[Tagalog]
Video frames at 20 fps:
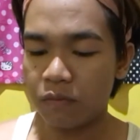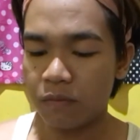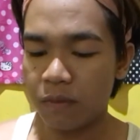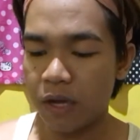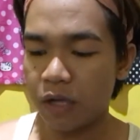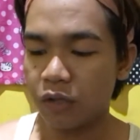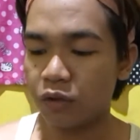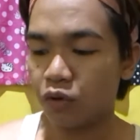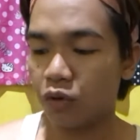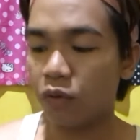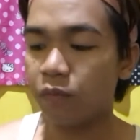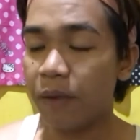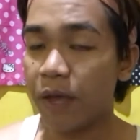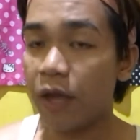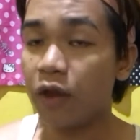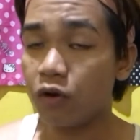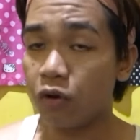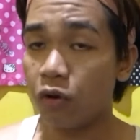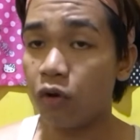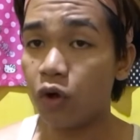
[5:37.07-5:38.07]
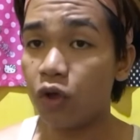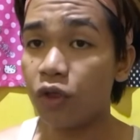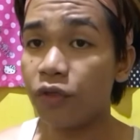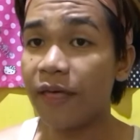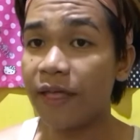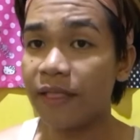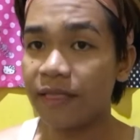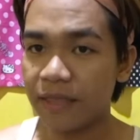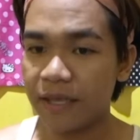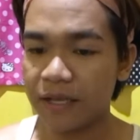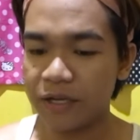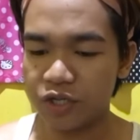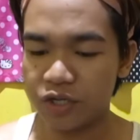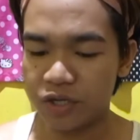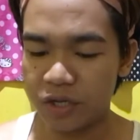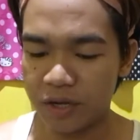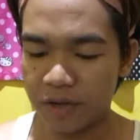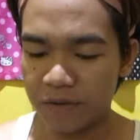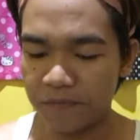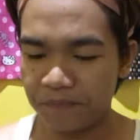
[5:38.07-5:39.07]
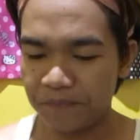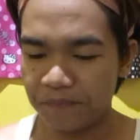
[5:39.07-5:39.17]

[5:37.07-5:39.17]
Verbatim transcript: itong mga to. Pero authentic siya.